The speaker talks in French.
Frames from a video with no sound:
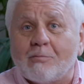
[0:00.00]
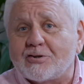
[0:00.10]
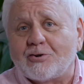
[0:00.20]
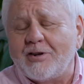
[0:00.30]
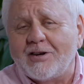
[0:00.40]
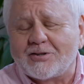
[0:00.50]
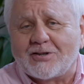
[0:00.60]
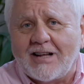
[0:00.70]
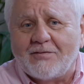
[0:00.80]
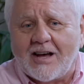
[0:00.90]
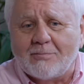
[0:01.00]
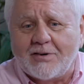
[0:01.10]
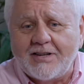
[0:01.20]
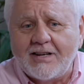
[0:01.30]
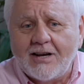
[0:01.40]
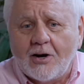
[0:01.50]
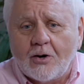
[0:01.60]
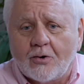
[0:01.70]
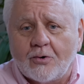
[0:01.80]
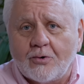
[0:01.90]
Moi, je l'avais appelé
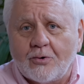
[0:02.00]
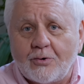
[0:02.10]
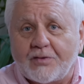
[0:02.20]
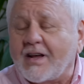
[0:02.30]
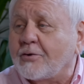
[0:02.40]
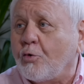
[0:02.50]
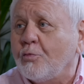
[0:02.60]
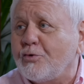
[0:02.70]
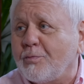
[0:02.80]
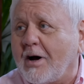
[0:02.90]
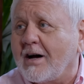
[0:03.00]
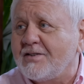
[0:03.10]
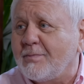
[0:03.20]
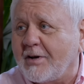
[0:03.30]
euh, le syndrome du paradis